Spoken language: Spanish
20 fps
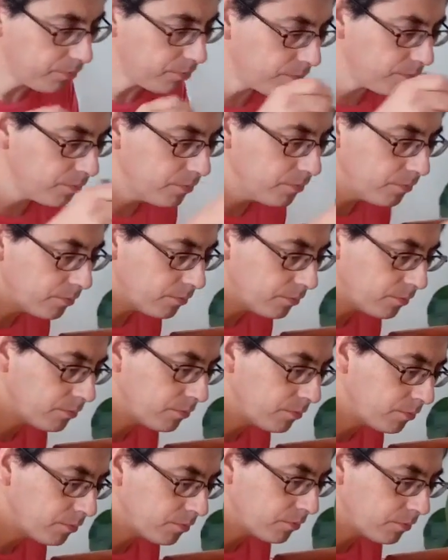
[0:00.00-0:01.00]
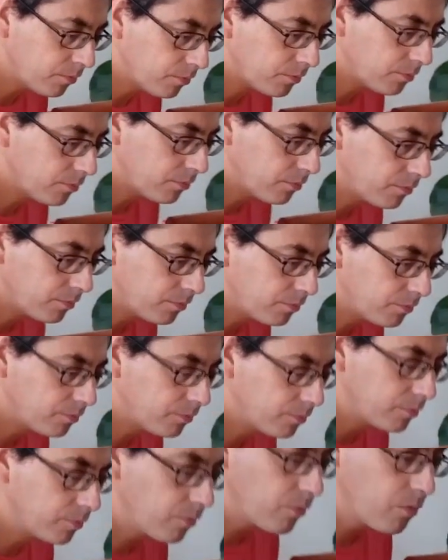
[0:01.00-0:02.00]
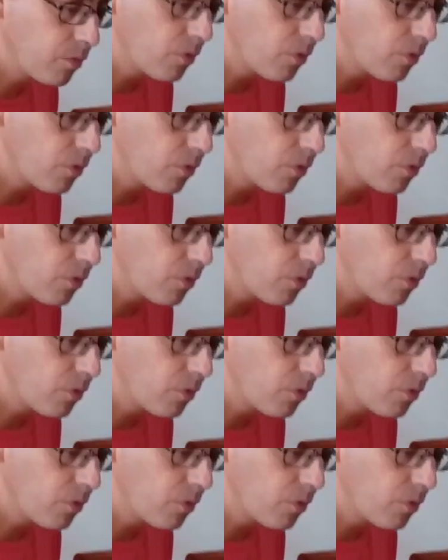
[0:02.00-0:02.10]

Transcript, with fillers: Semana Santa. Lo invitaron